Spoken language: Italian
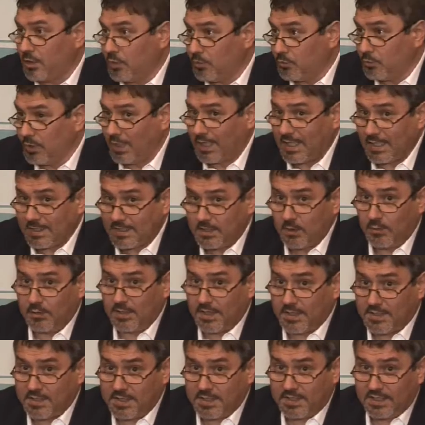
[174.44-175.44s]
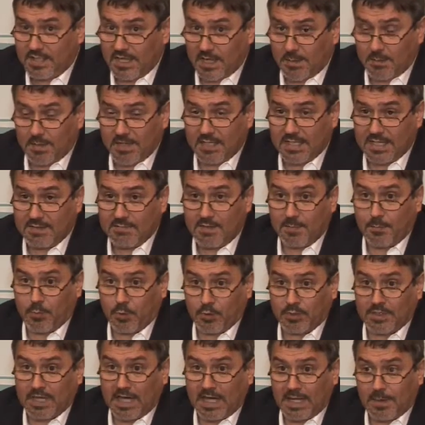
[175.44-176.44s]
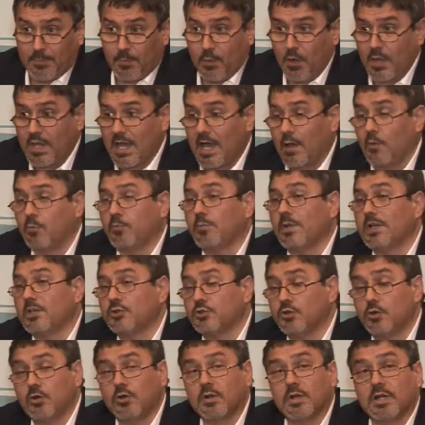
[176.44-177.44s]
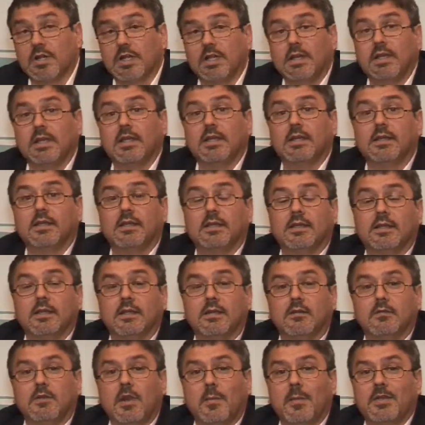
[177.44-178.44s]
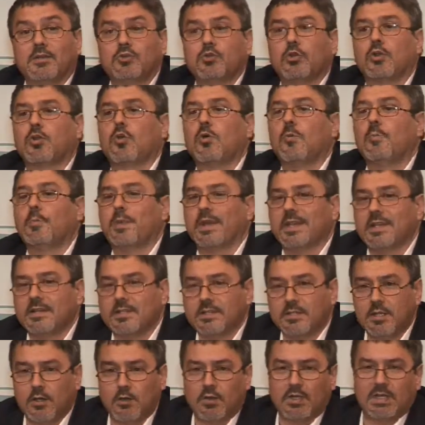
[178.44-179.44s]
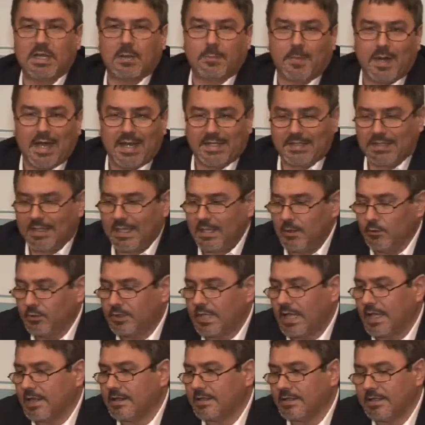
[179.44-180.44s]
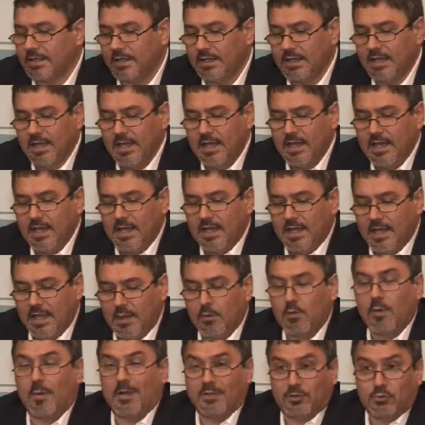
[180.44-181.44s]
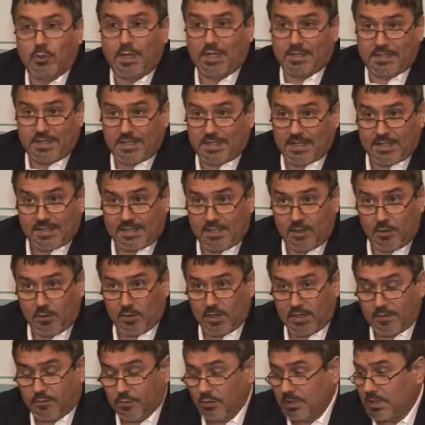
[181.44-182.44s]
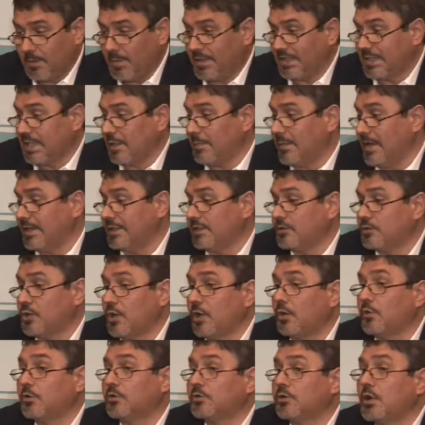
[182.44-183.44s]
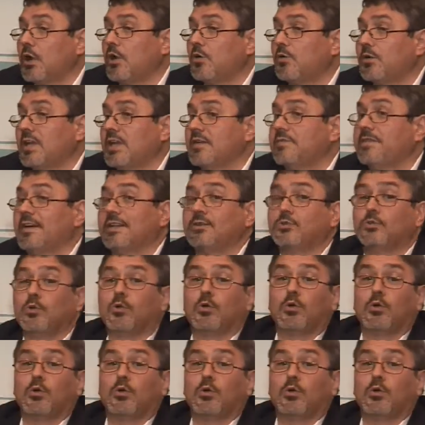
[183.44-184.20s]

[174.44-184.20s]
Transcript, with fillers: comunicazione dei sistemi deve portare poi a un maggior, eh, una maggiore comprensione da parte degli utenti e una maggiore accettazione fondamentalmente, cioè il controllo non è fatto